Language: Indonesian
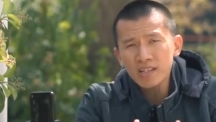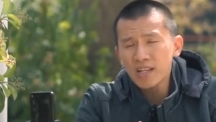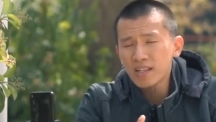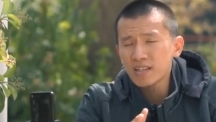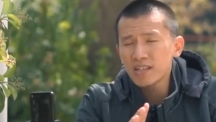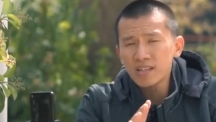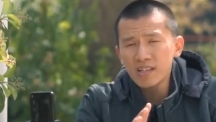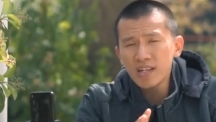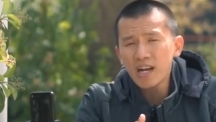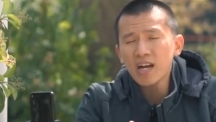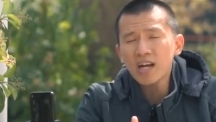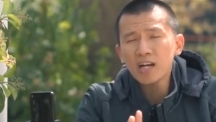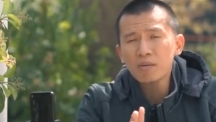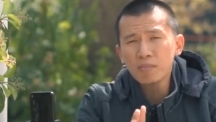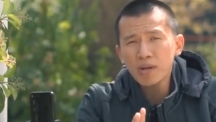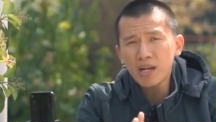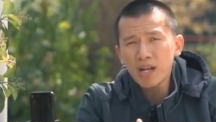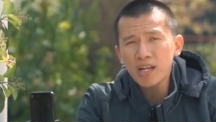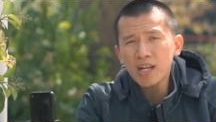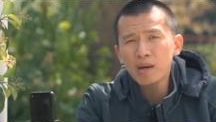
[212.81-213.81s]
dan tidak akan
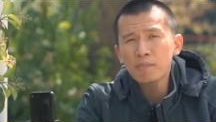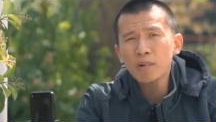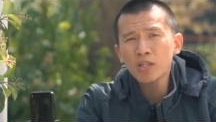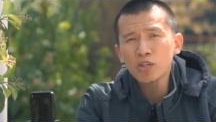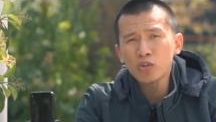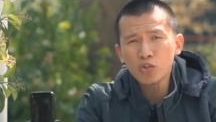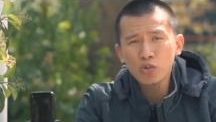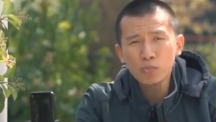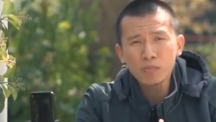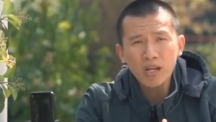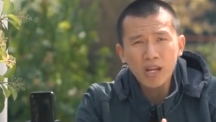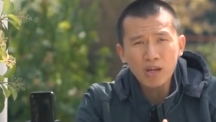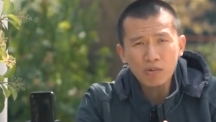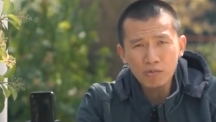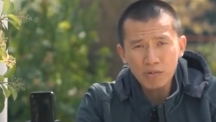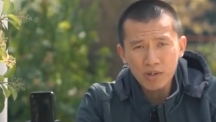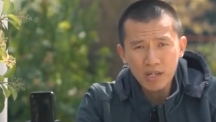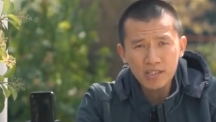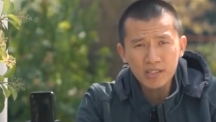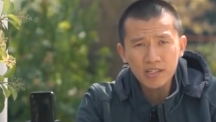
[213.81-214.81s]
pernah dapat untuk
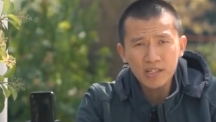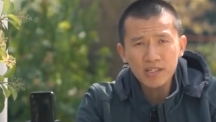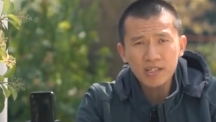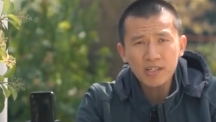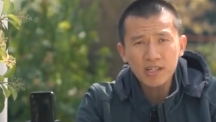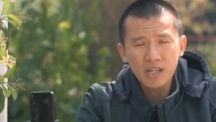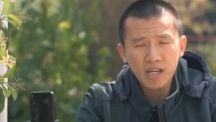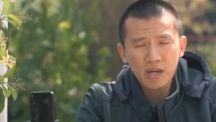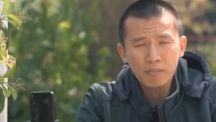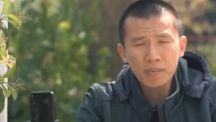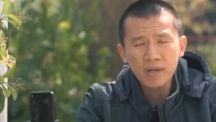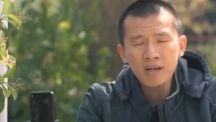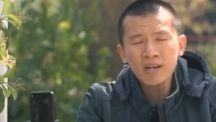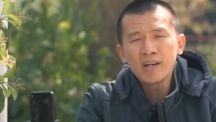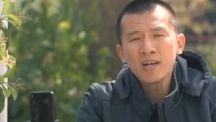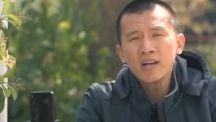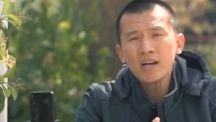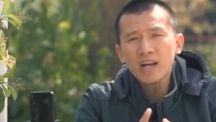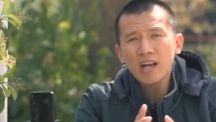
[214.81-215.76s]
melakukannya kenapa